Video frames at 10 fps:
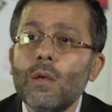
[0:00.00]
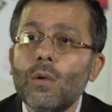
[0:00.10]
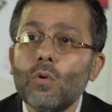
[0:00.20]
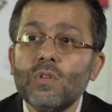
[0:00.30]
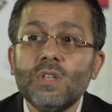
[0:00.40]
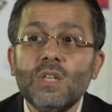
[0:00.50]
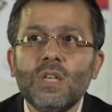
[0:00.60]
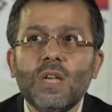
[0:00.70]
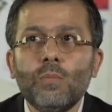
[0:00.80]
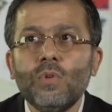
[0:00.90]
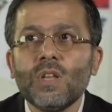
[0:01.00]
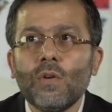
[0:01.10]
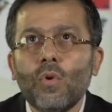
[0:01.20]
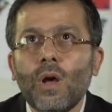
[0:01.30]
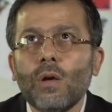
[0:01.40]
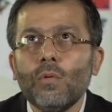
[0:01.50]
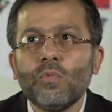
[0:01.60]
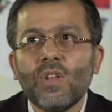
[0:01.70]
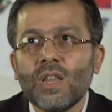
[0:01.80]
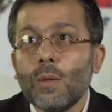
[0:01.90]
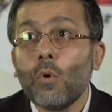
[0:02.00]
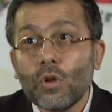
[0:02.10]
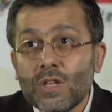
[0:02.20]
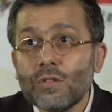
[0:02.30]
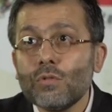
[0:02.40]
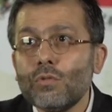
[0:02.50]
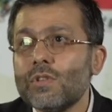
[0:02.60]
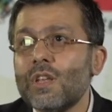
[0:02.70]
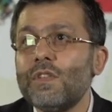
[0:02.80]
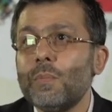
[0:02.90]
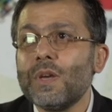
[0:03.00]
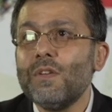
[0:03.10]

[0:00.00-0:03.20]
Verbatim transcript: Euh, aussi qu'il puisse avoir une certaine protection de sa vie